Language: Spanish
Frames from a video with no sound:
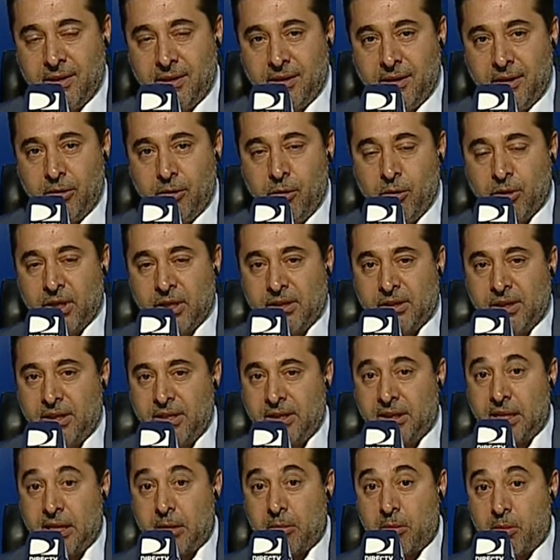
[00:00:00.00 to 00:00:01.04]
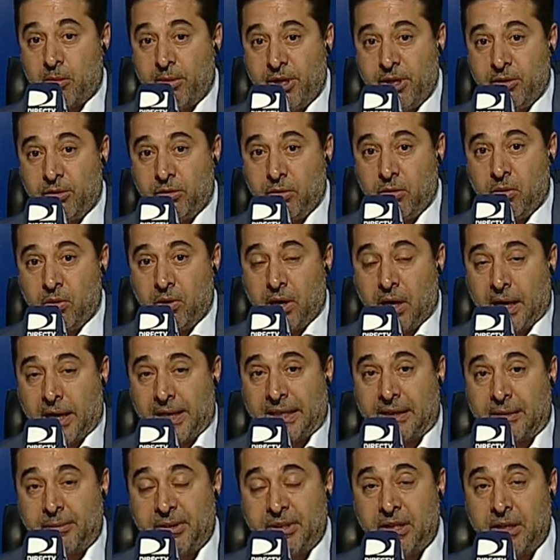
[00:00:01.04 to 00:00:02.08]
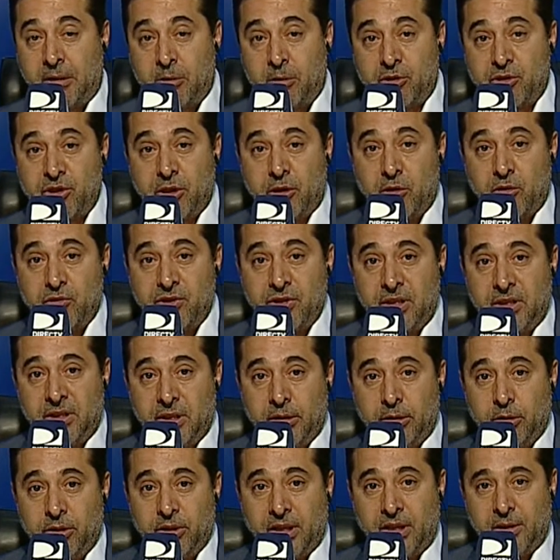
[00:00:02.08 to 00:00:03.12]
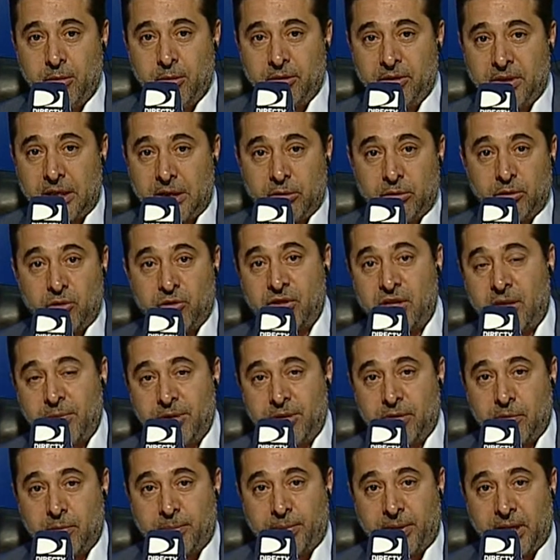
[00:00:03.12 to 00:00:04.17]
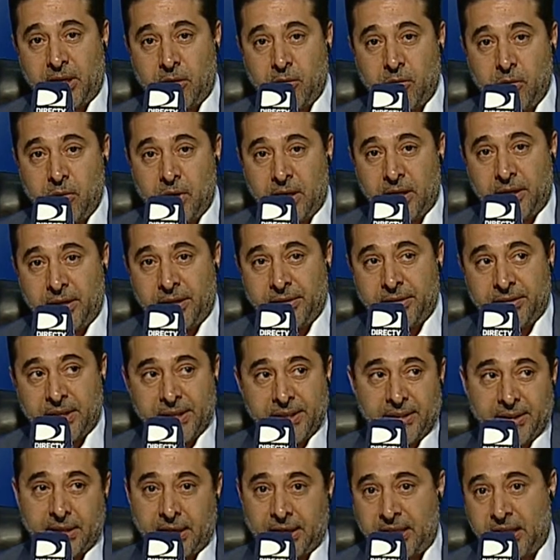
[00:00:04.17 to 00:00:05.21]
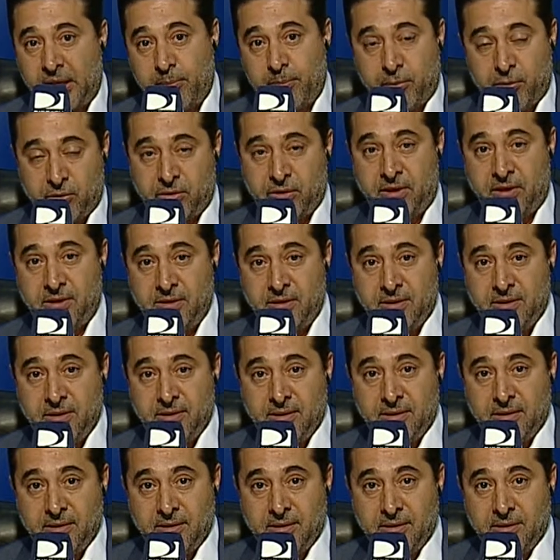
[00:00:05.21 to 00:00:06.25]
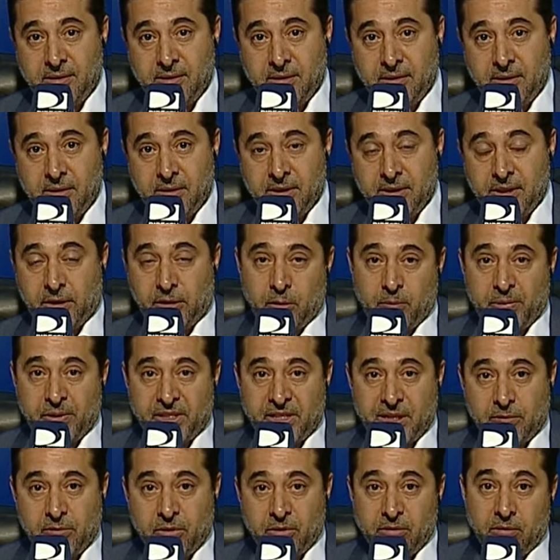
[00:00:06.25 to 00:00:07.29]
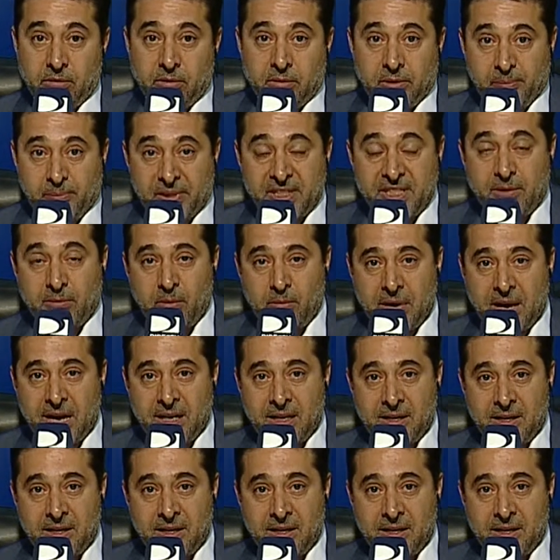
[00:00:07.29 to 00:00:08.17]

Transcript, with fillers: los que están en cada momento. Ahora, también tenemos que ser conscientes que no tenemos tantos árbitros para jugar 30 equipos, ¿eh? No. Si eh, no empezamos, empezamos mal.